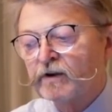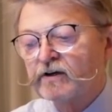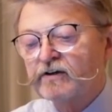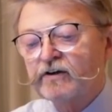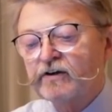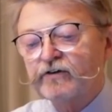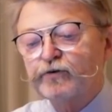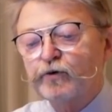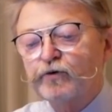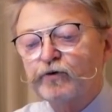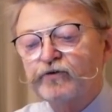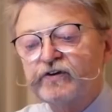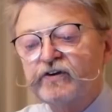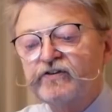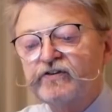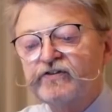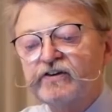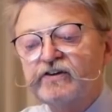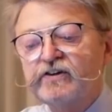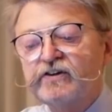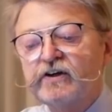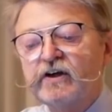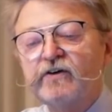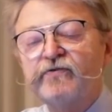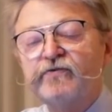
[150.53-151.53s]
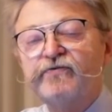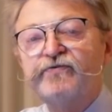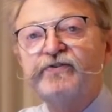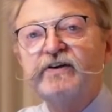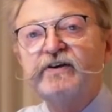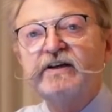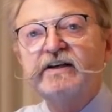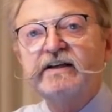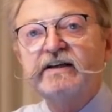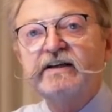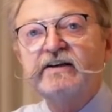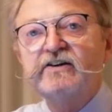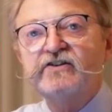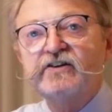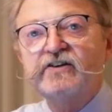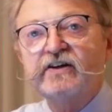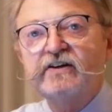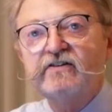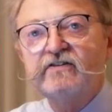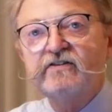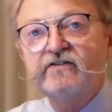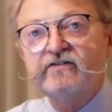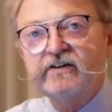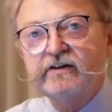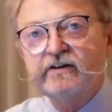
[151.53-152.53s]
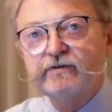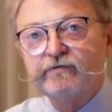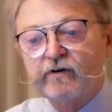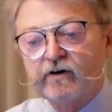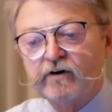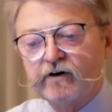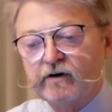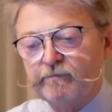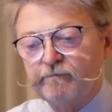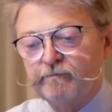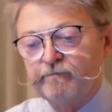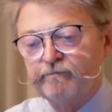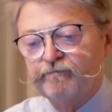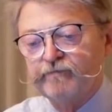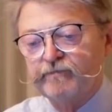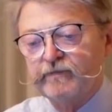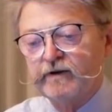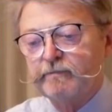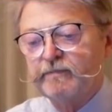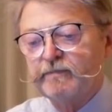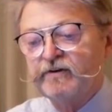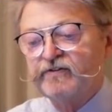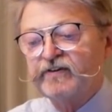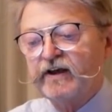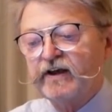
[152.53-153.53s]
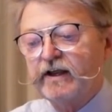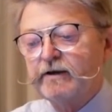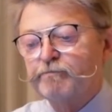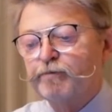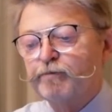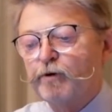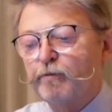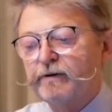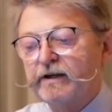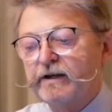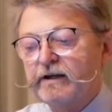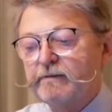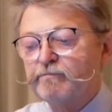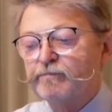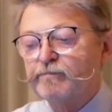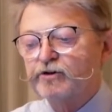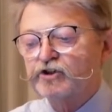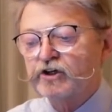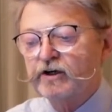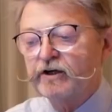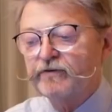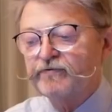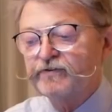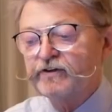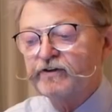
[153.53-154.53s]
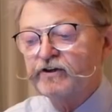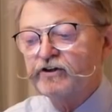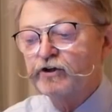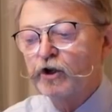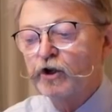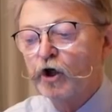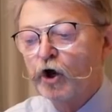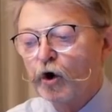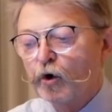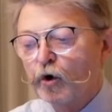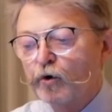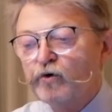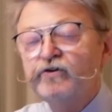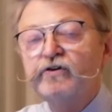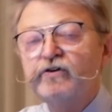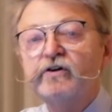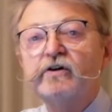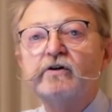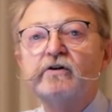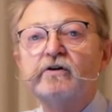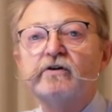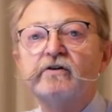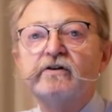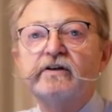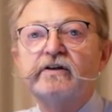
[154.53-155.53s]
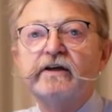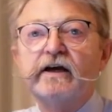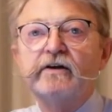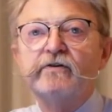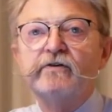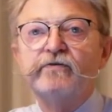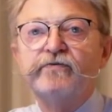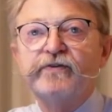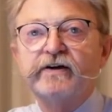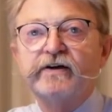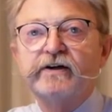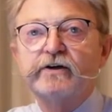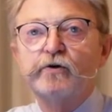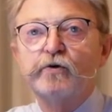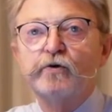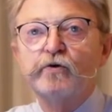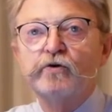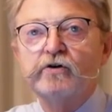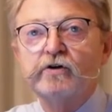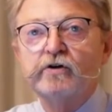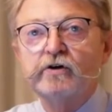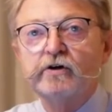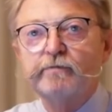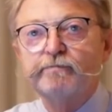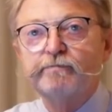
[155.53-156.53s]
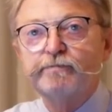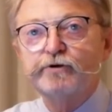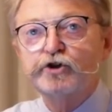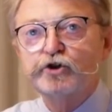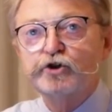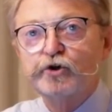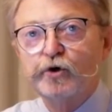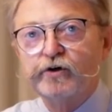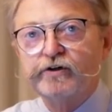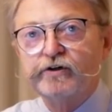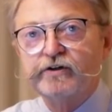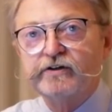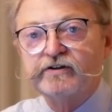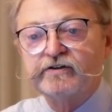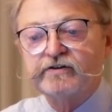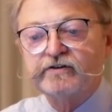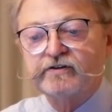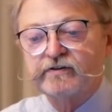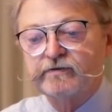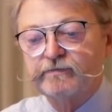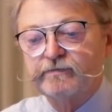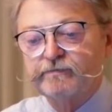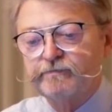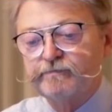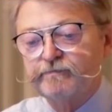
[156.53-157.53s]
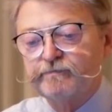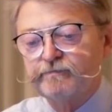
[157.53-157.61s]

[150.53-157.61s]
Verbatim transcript: dass Russland sich viel intensiver mit seinen Problemen beschäftigt und die Entwicklung beschleunigt.